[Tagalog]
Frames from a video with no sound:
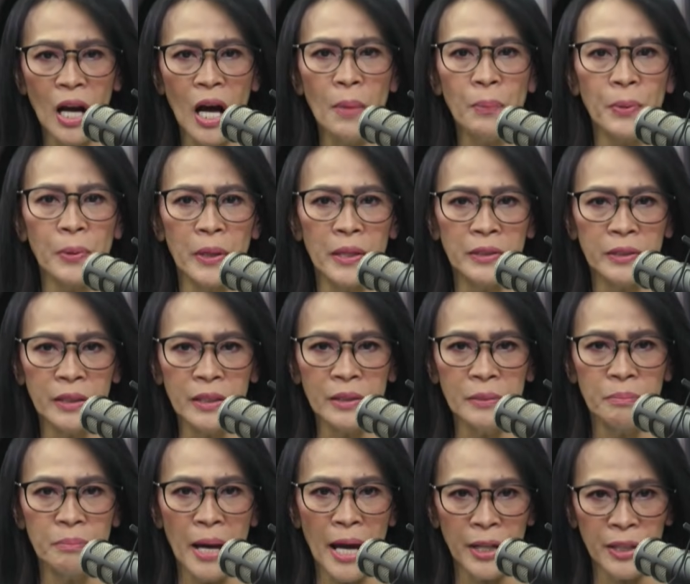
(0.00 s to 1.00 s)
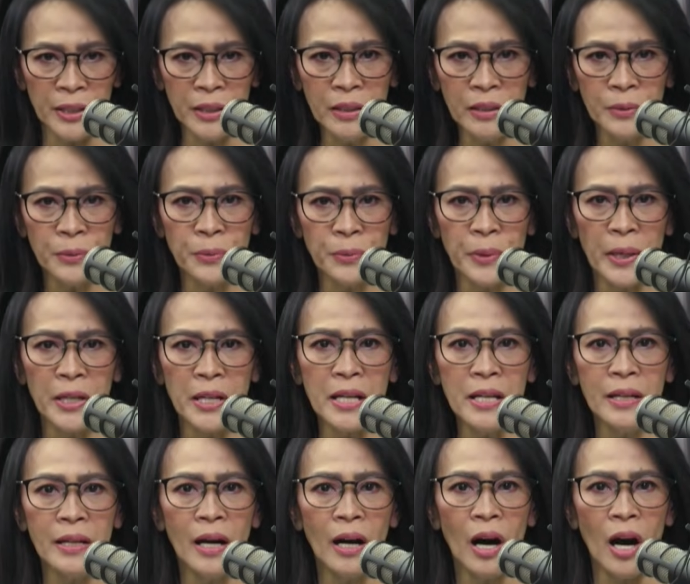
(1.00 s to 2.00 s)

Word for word: operated, battle, ready,